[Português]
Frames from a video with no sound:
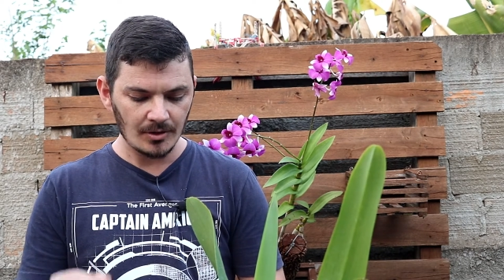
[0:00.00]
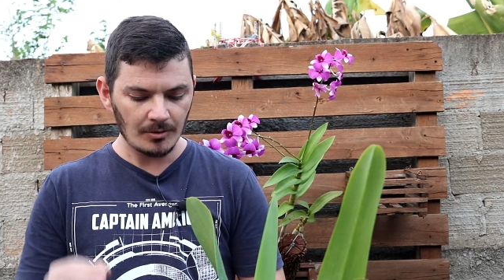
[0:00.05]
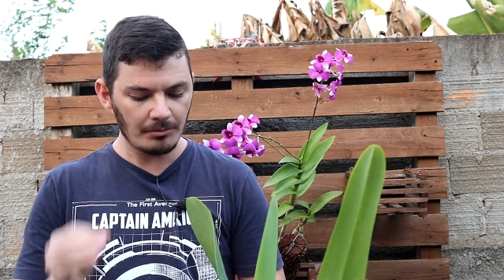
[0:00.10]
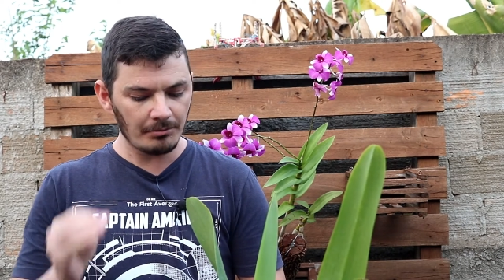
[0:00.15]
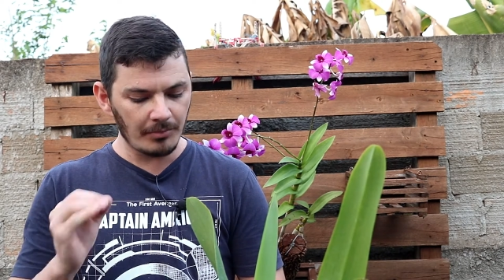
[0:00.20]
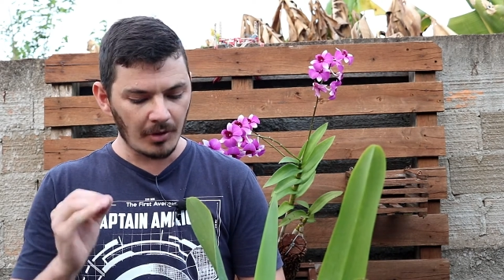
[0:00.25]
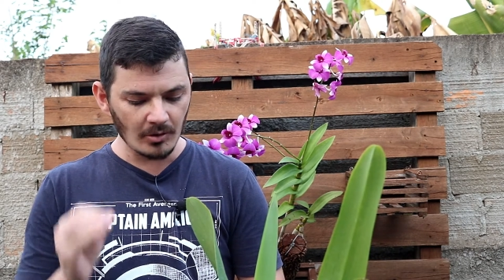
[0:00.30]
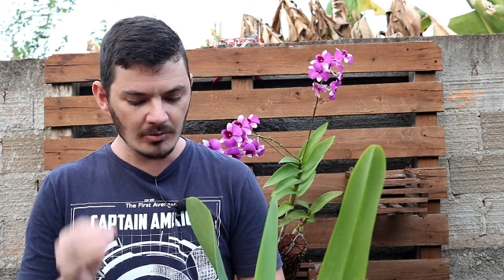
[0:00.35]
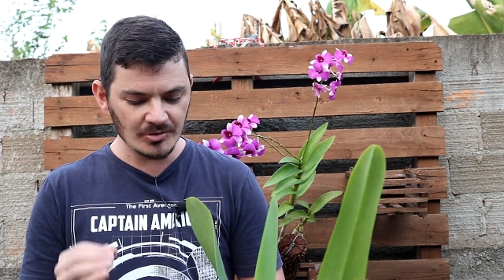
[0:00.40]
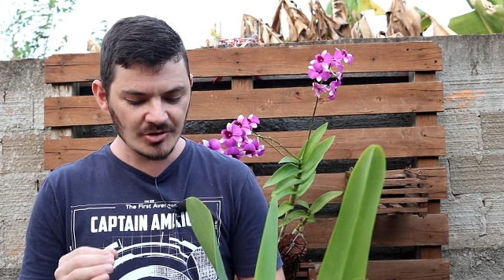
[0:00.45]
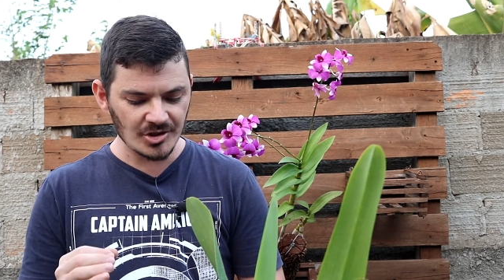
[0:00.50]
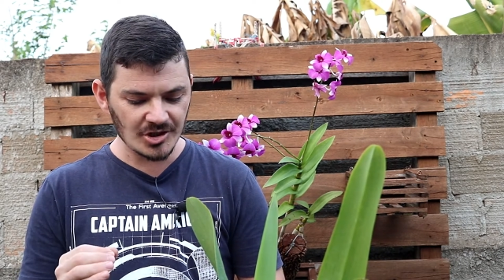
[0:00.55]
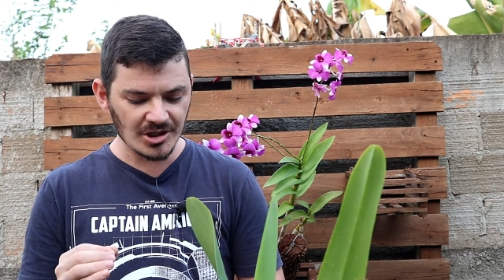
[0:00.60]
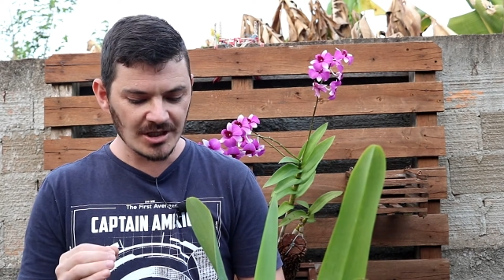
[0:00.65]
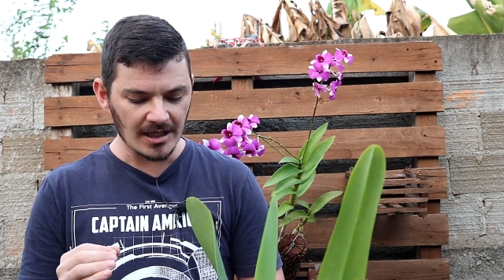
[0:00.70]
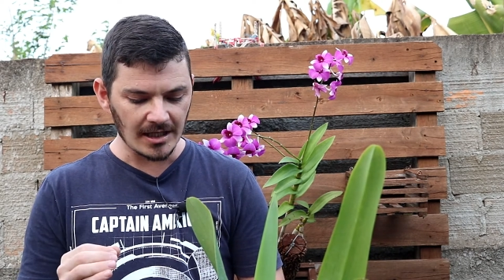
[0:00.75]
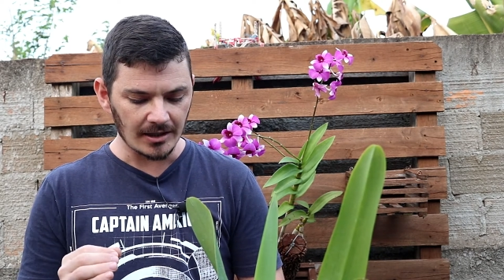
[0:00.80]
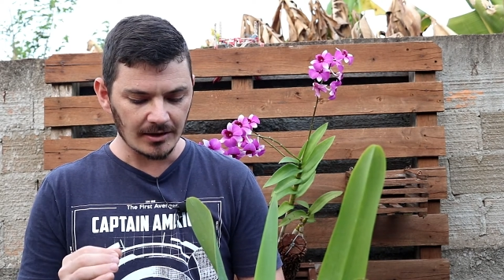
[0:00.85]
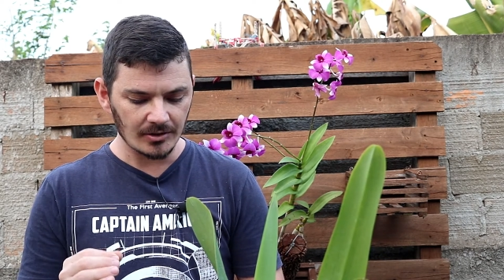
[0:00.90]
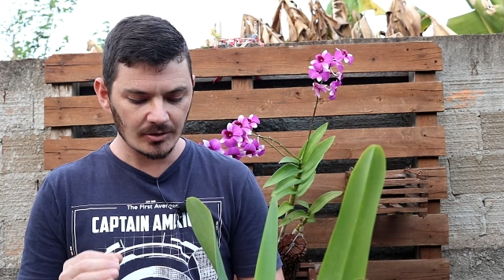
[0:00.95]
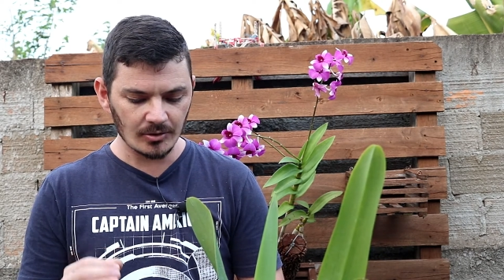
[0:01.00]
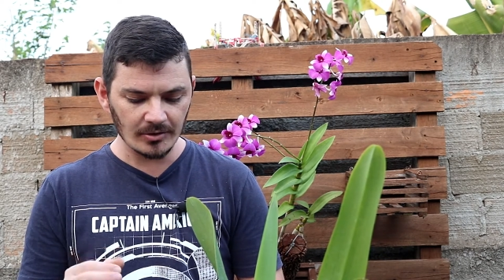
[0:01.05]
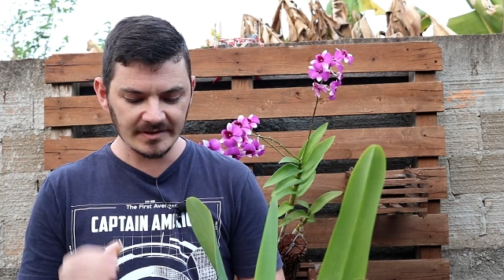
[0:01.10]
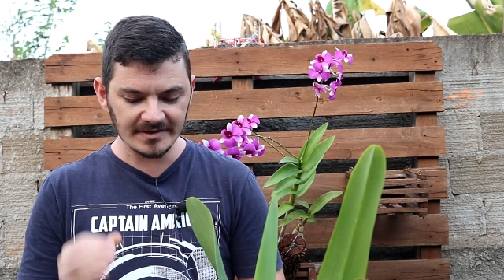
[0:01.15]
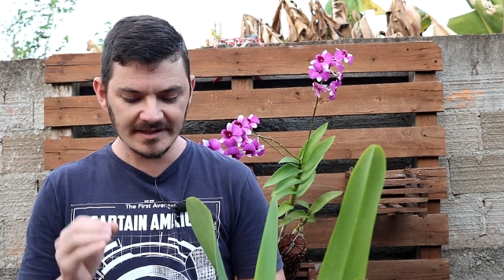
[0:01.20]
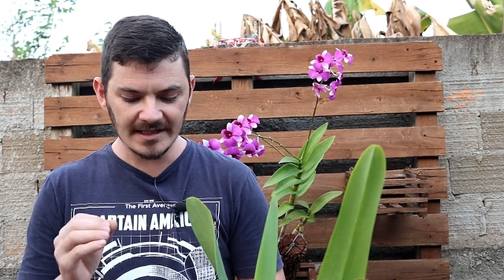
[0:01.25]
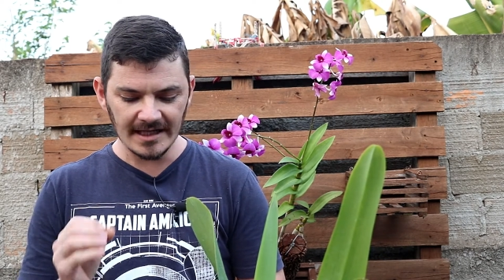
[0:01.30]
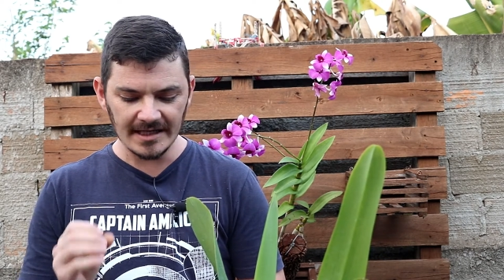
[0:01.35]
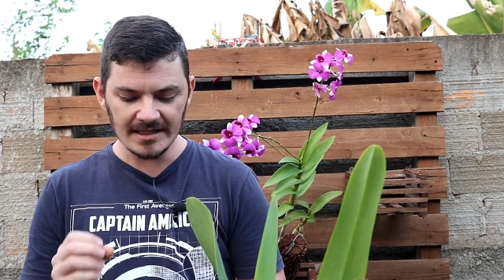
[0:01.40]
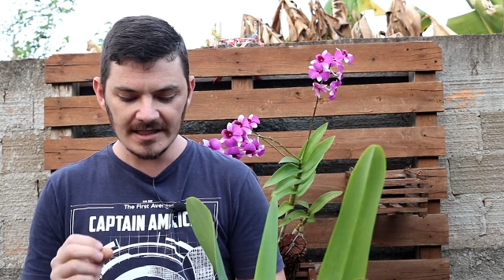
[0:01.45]
Bom dia,
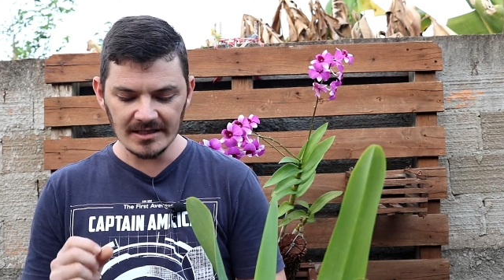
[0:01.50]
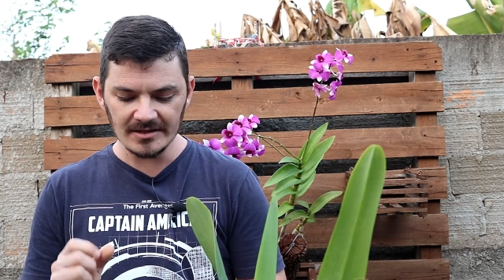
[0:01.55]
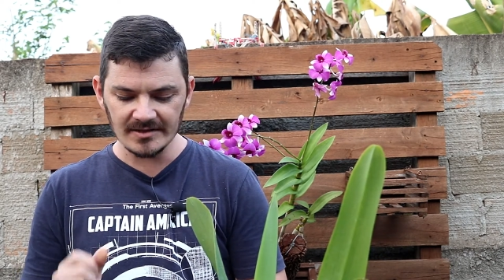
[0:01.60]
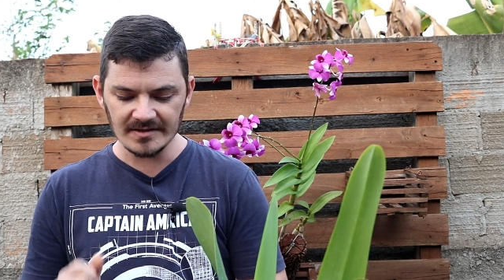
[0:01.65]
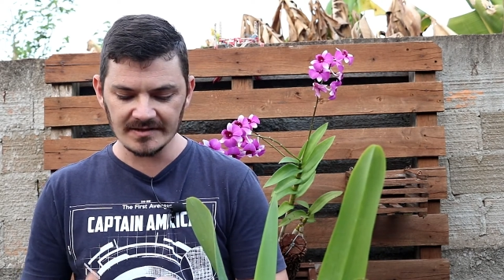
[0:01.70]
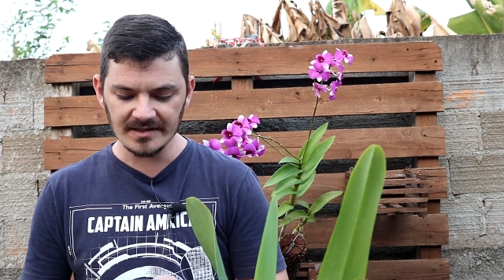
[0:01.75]
gostaria de